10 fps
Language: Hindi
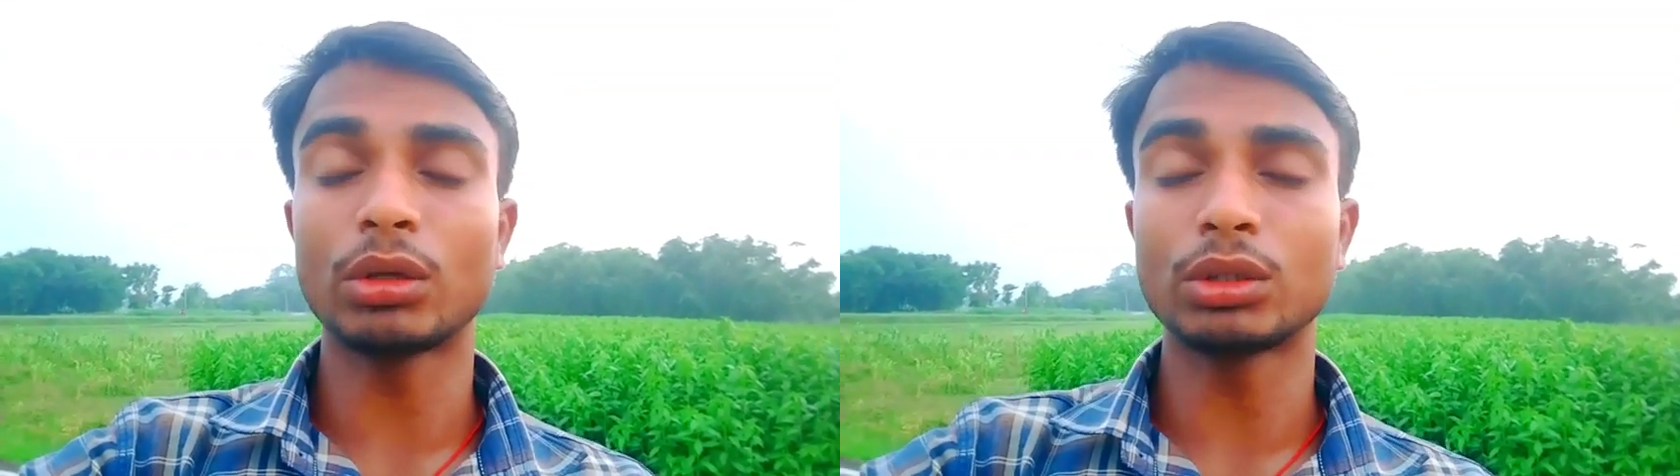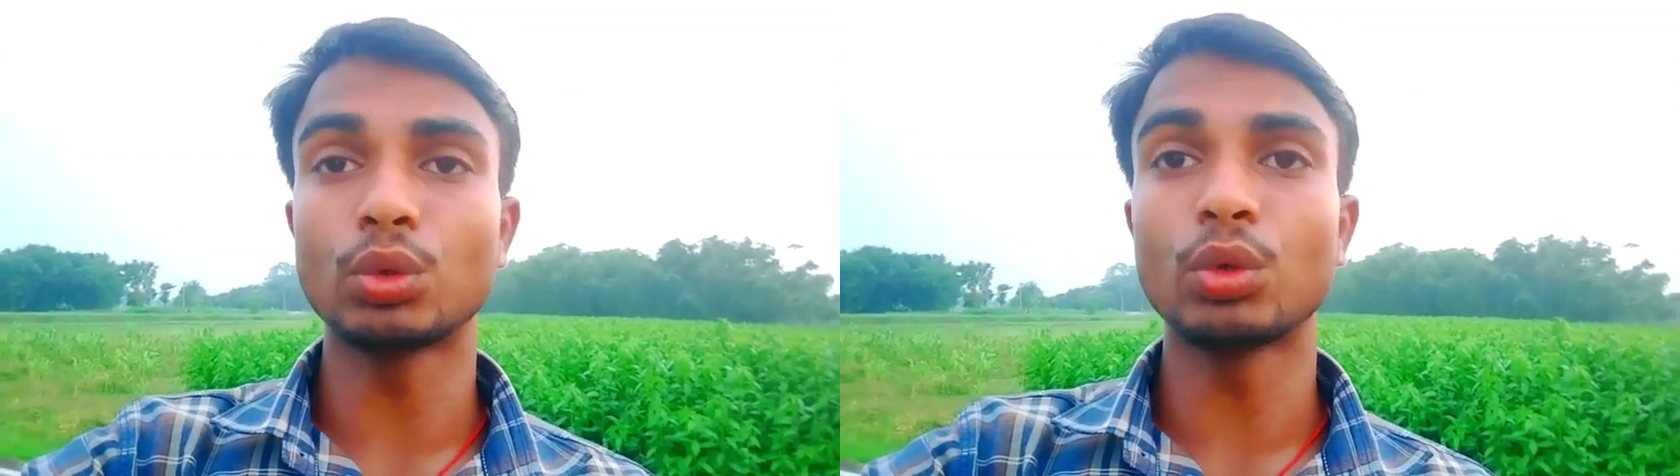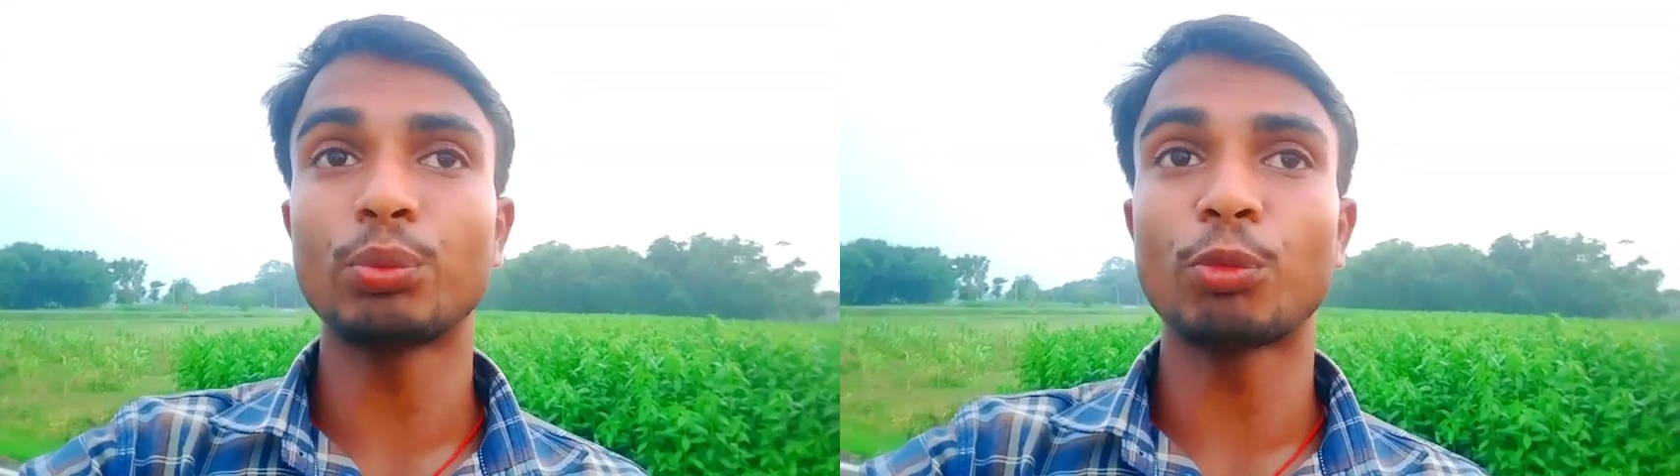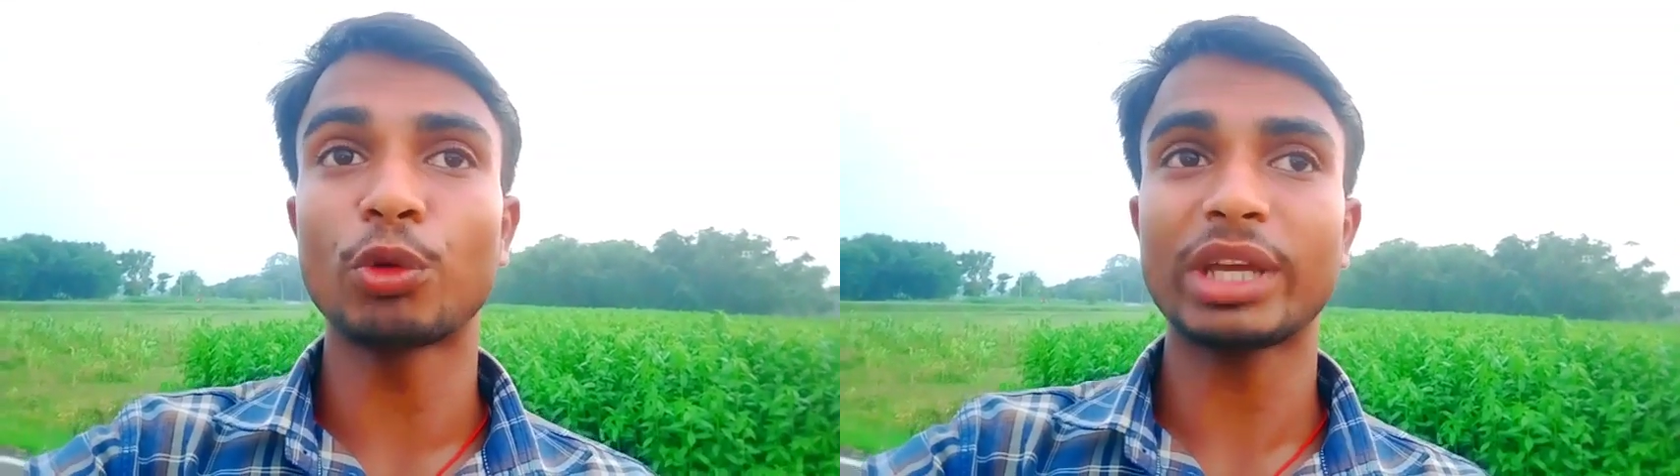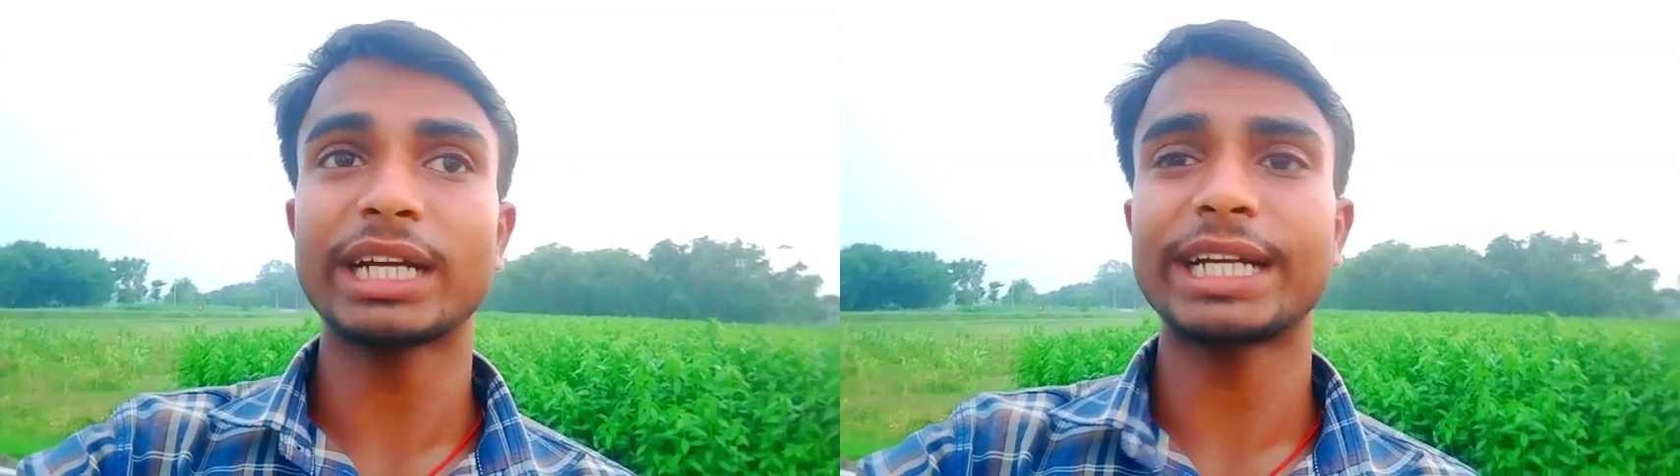दो बोगी
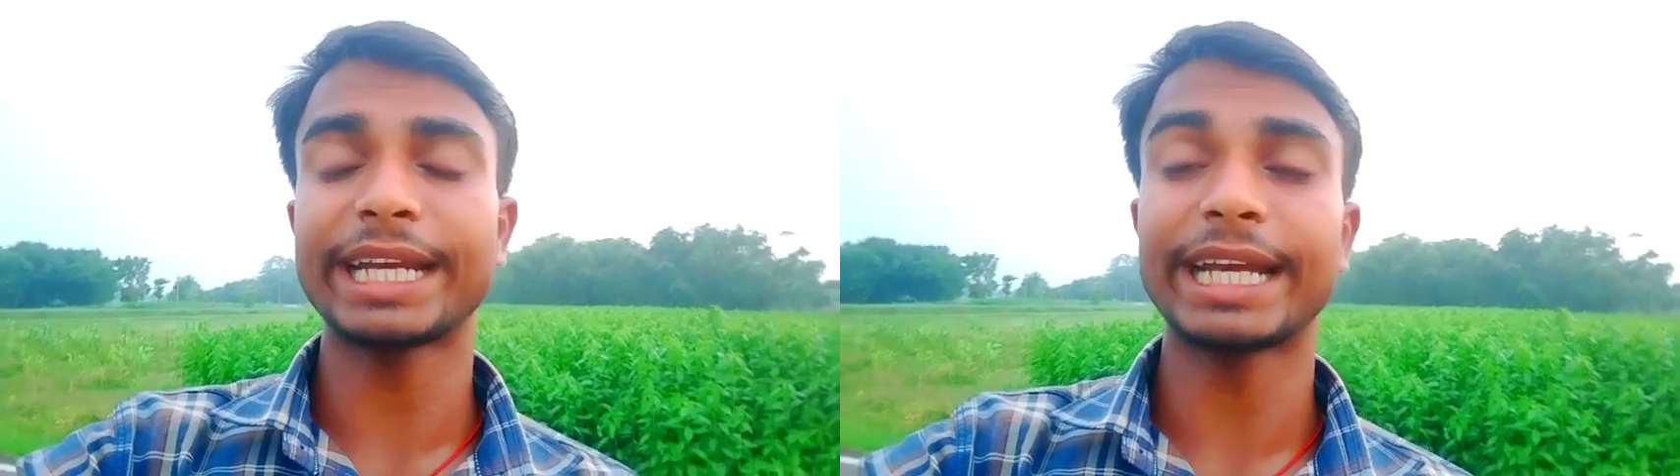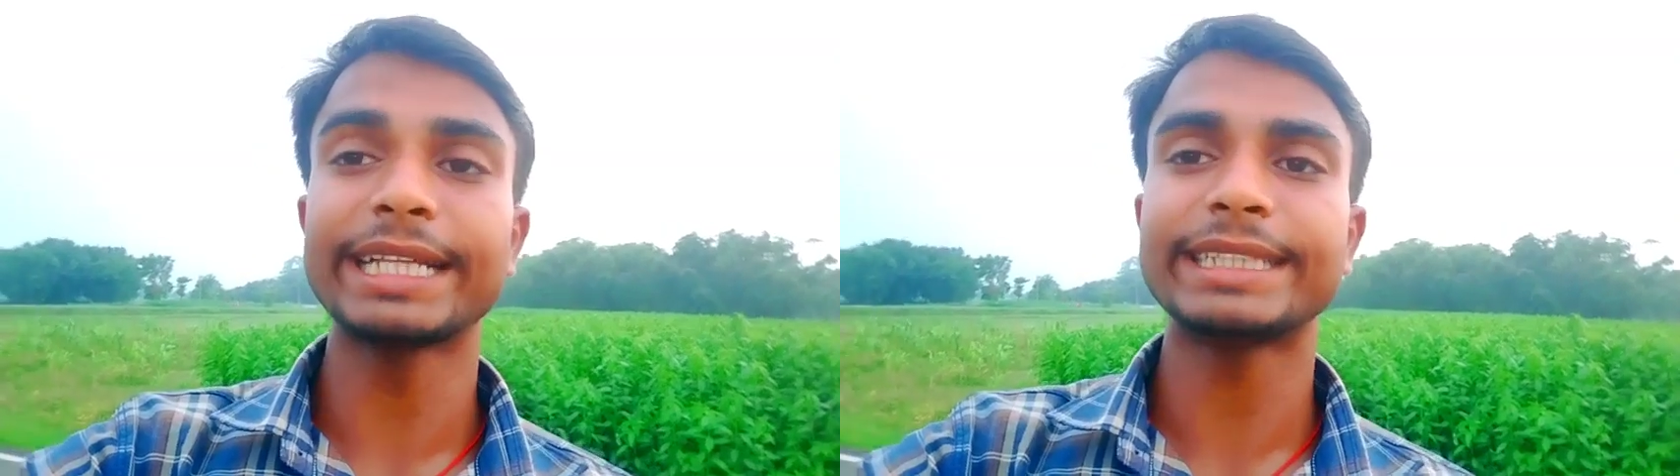का ट्रेन आई थी